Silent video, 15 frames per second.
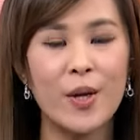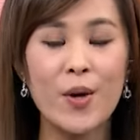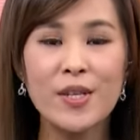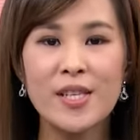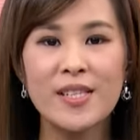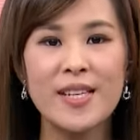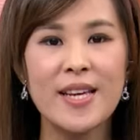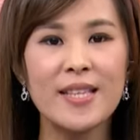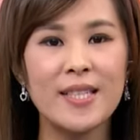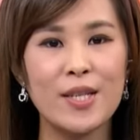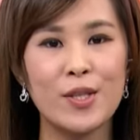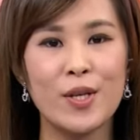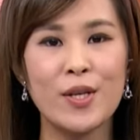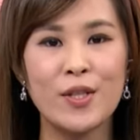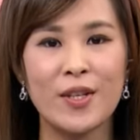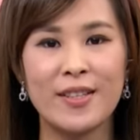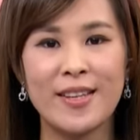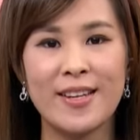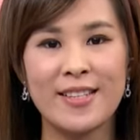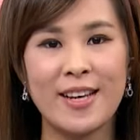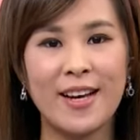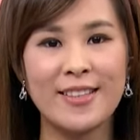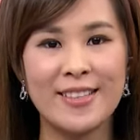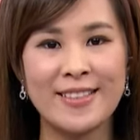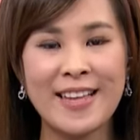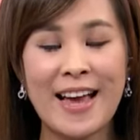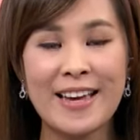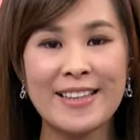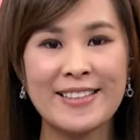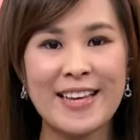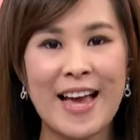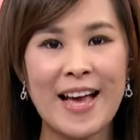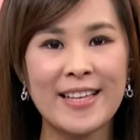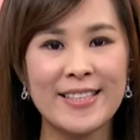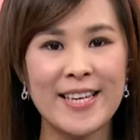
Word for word: 同一时间，请注意锁定超级大赢家。